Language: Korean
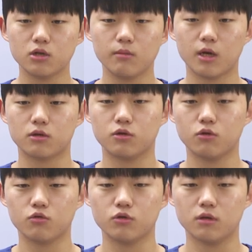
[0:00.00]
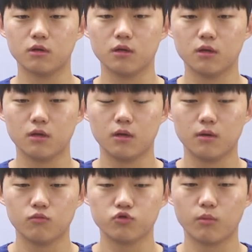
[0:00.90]
시험회 같은 경우는
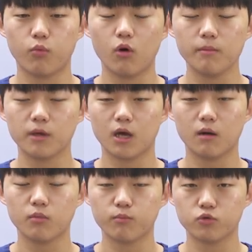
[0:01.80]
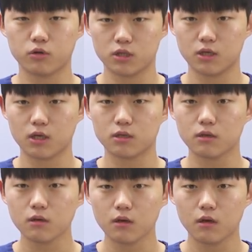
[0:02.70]
우선 보험 계약법부터
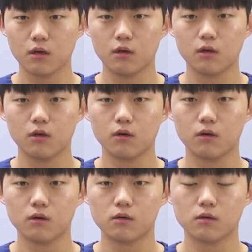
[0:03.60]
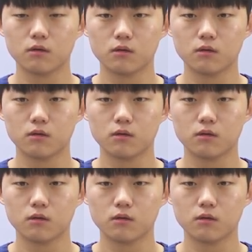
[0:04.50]
시작해서 어,